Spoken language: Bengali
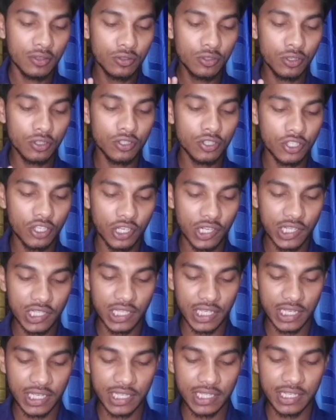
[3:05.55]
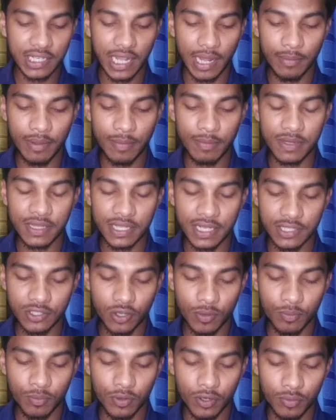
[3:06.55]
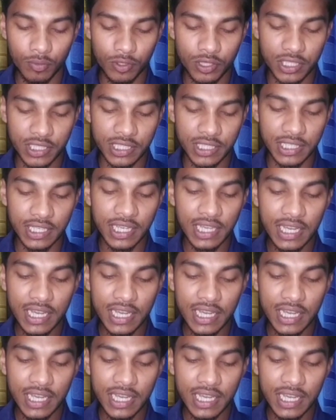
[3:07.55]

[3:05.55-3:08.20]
ধৈর্য সহকারে থাকেন আমি আপনাদেরকে সম্পূর্ণ বলতেছি